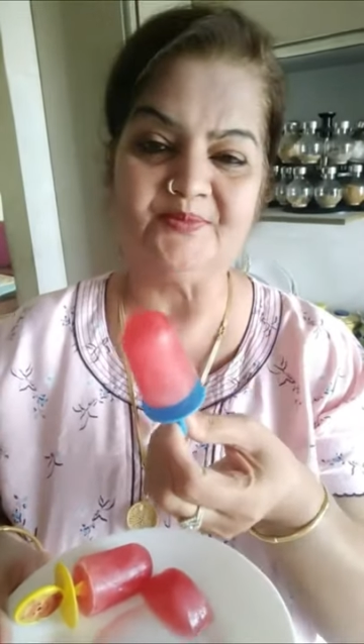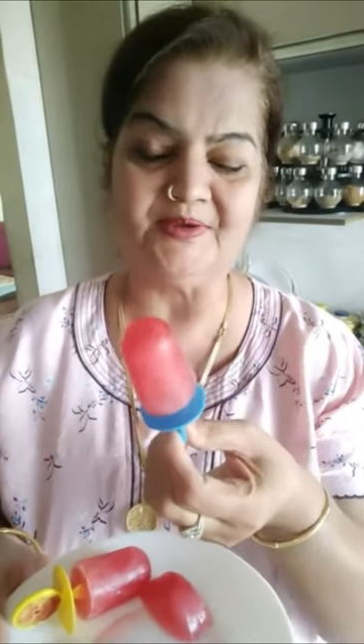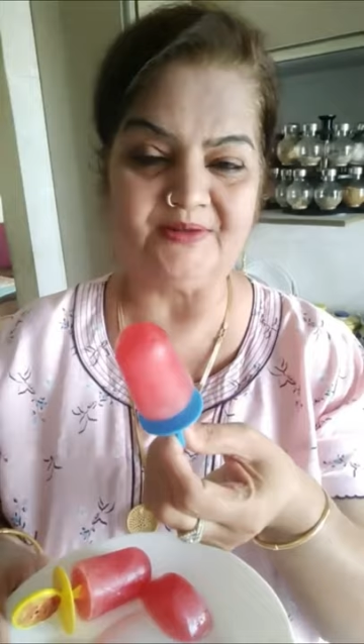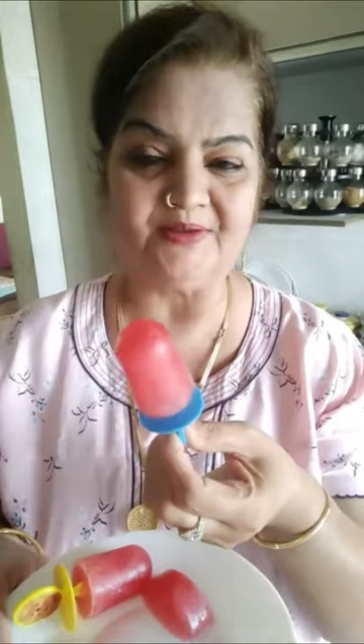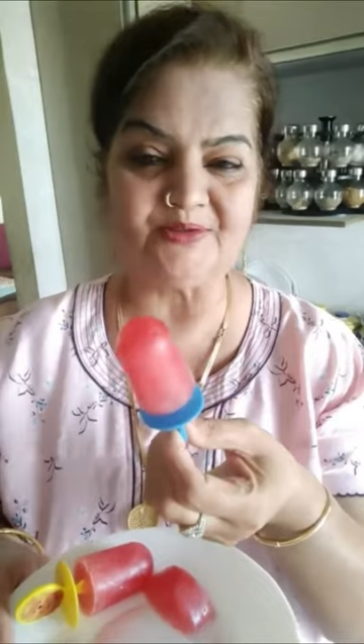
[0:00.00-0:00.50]

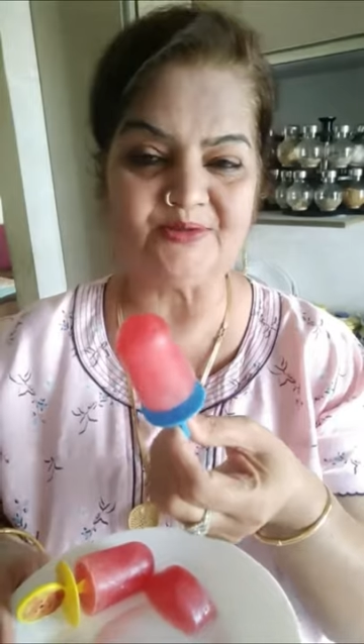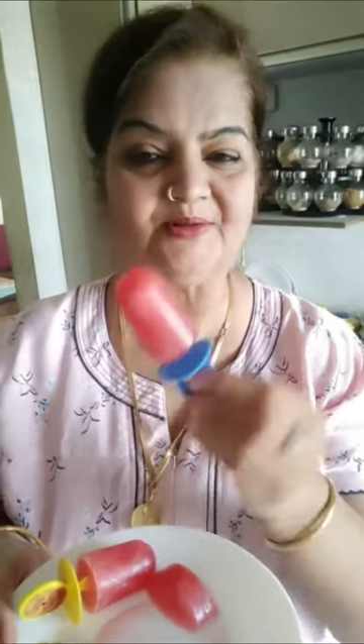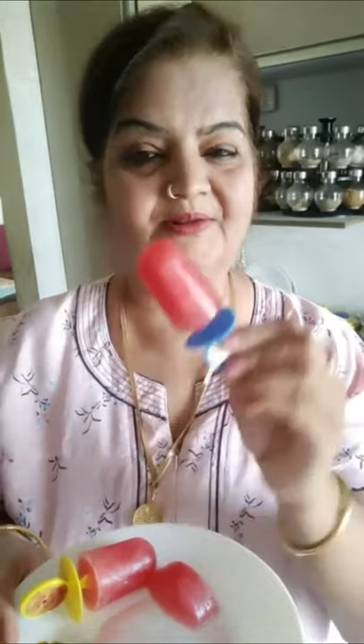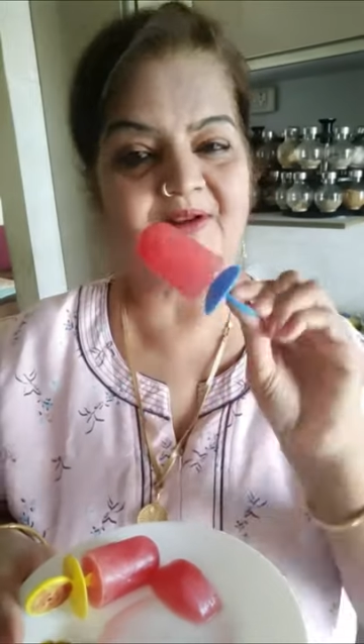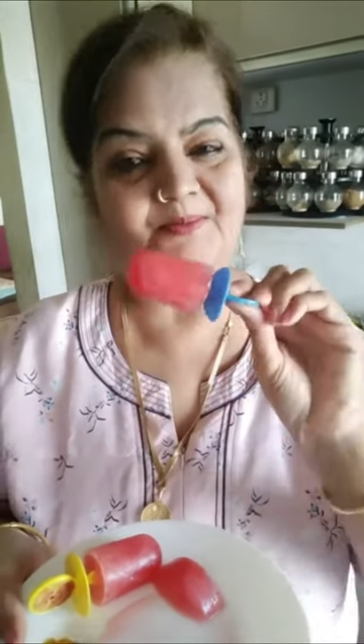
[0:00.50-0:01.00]
कितनी
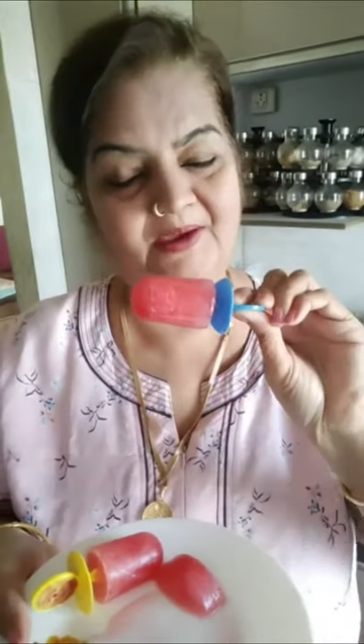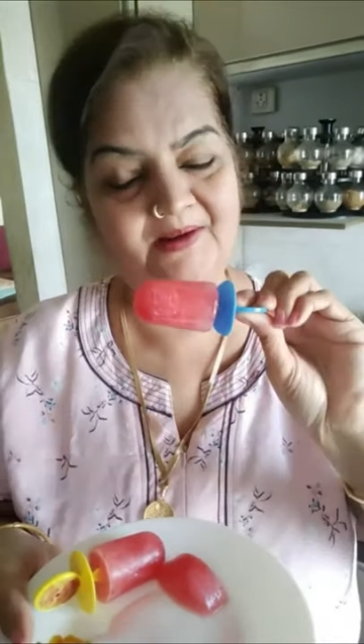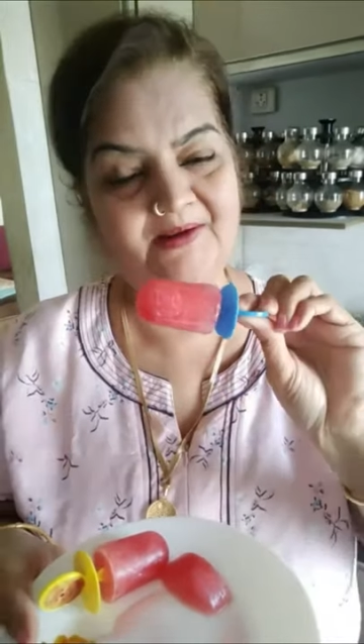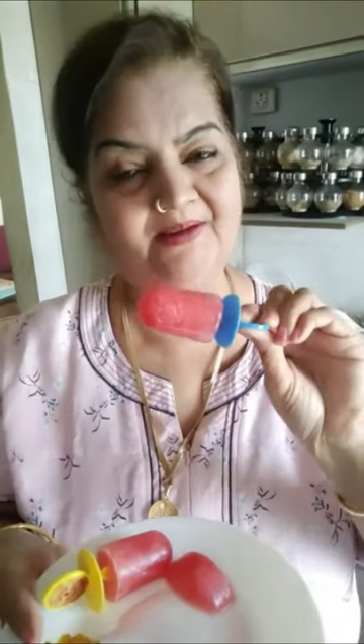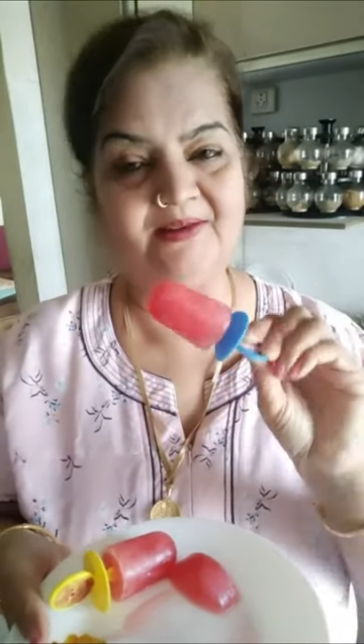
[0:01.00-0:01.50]
सुंदर
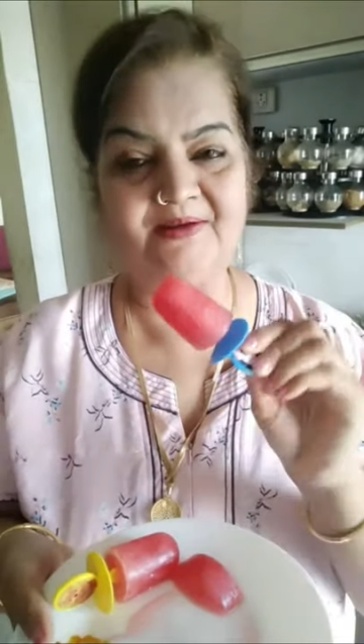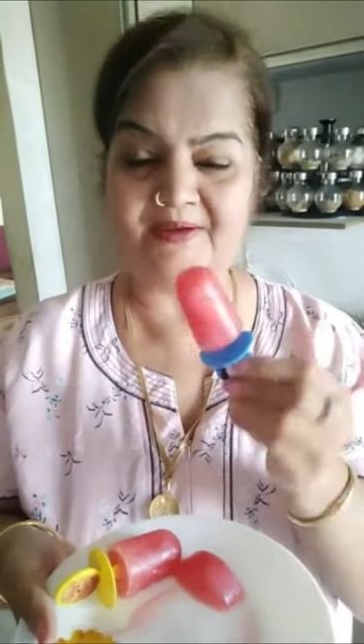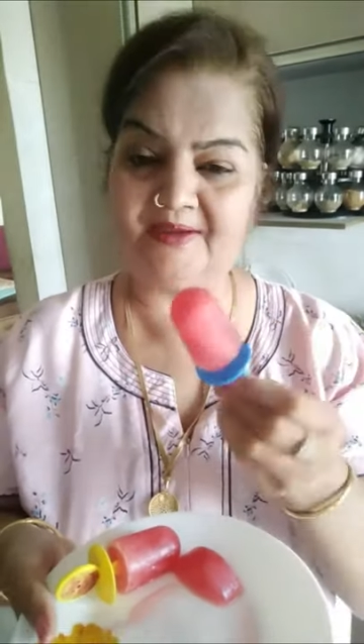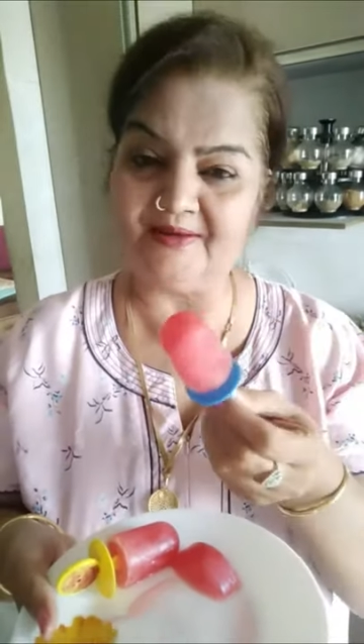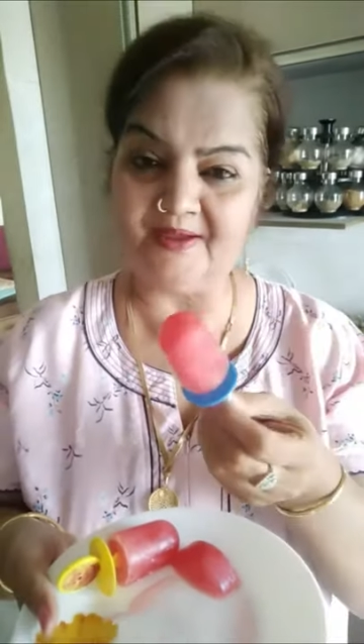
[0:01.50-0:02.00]
प्यारा कलर
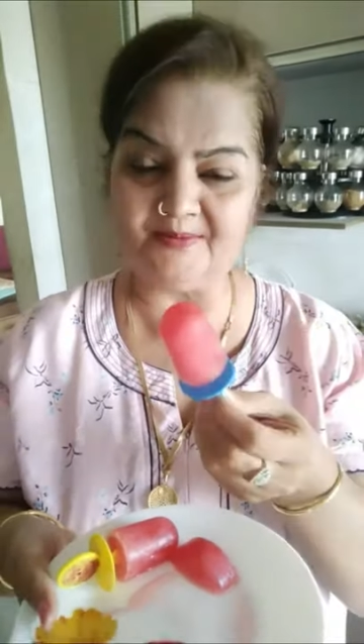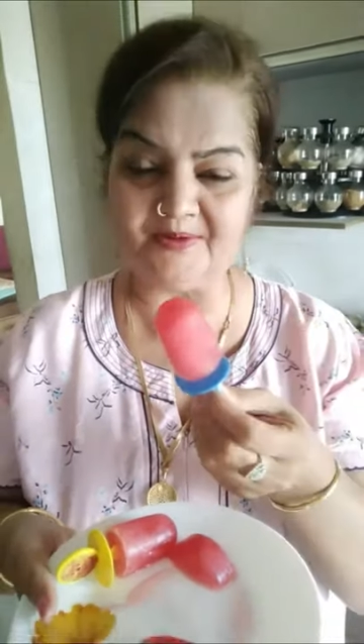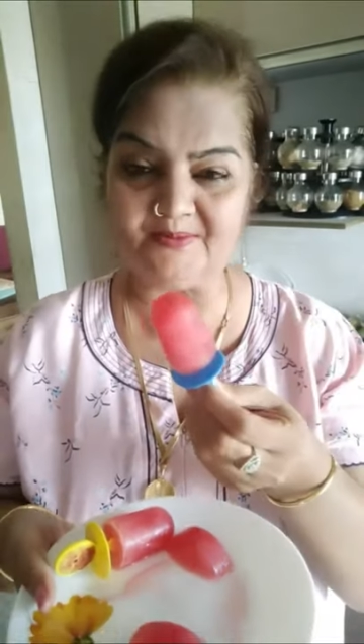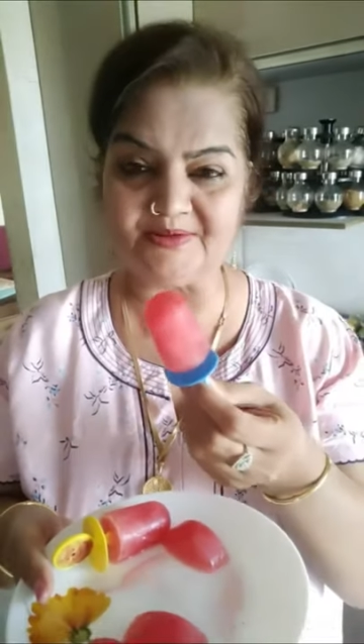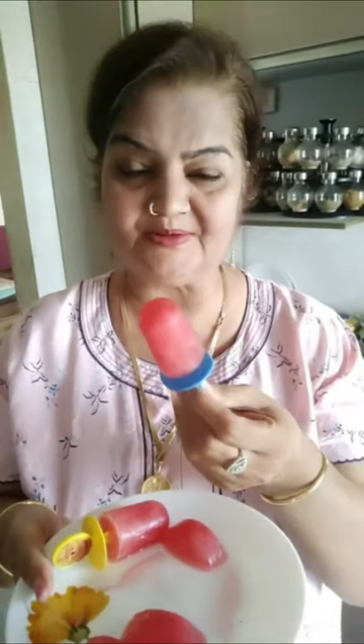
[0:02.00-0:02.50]
है ना
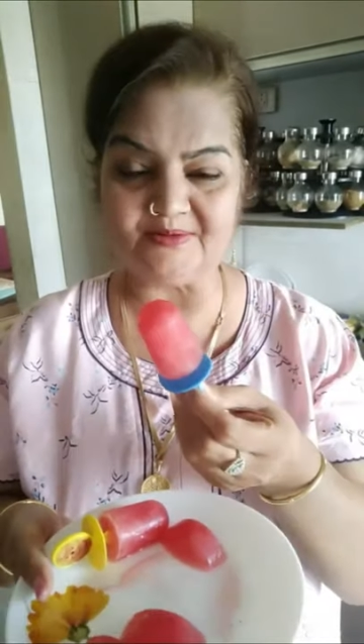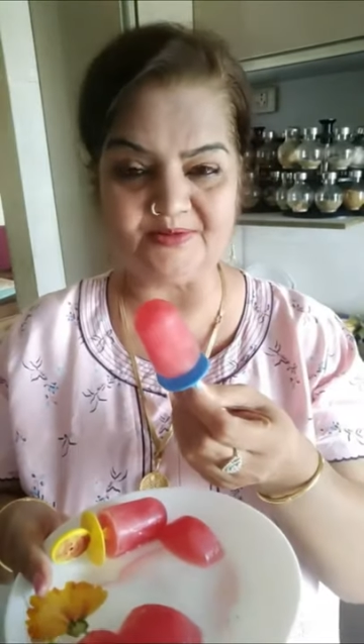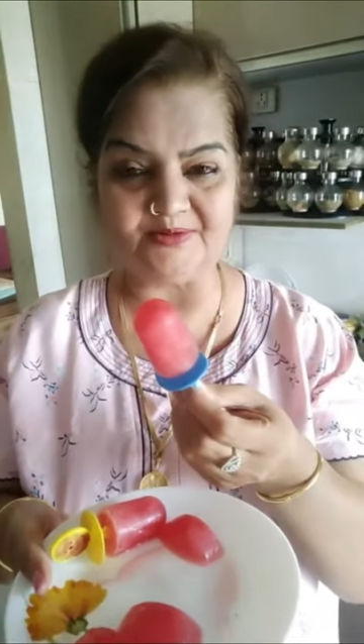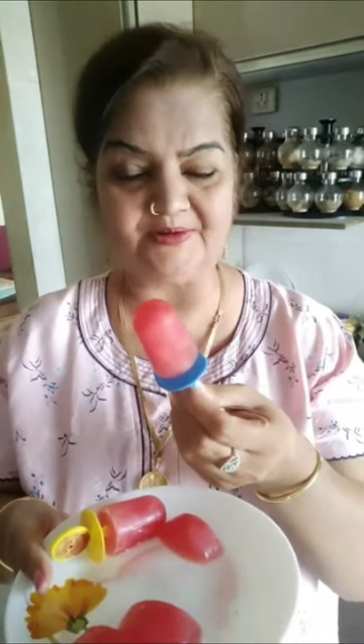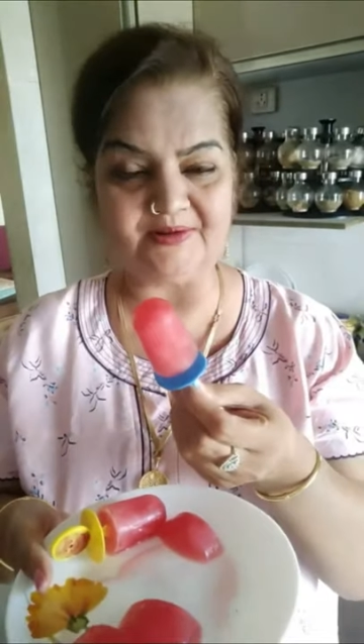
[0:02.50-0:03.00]
आपके बच्चे
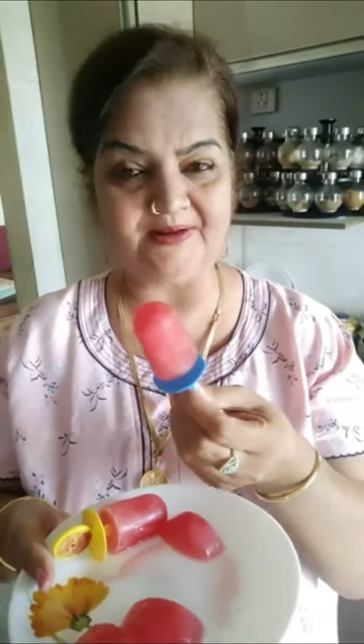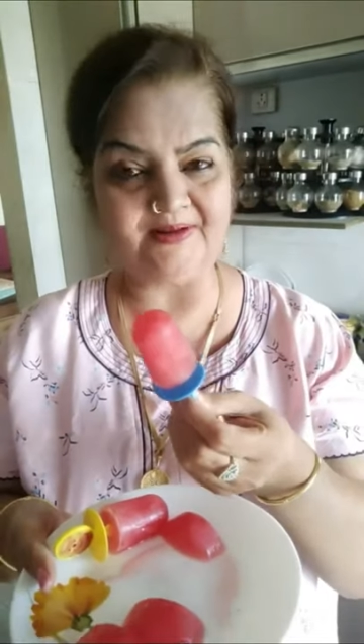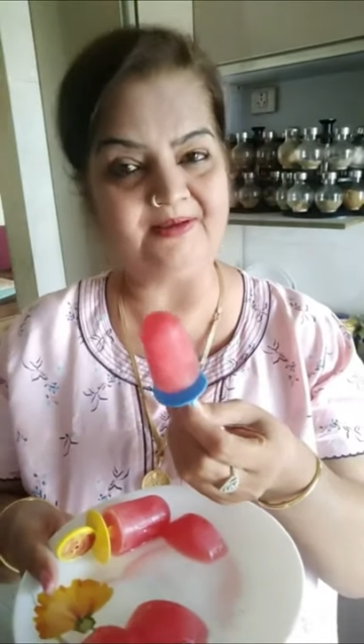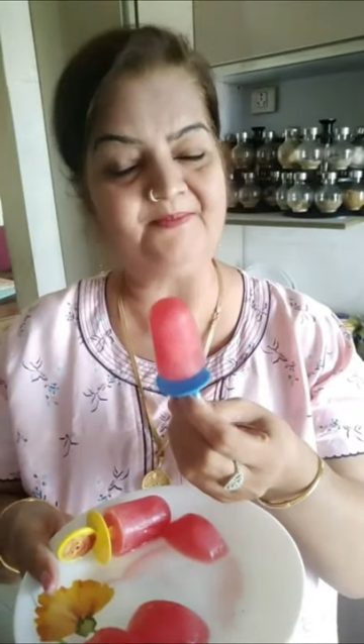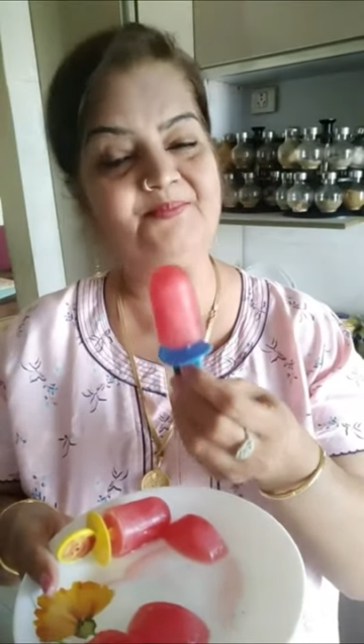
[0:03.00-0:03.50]
खुश होने
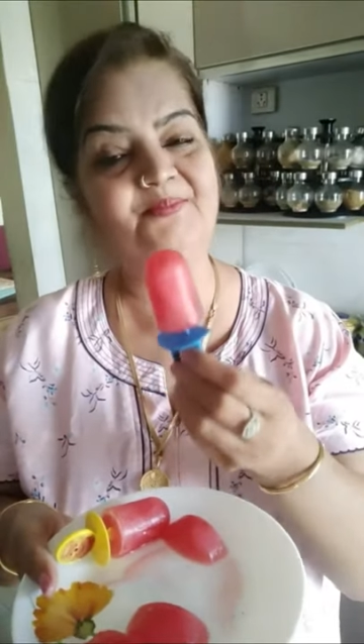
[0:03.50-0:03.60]
लेकिन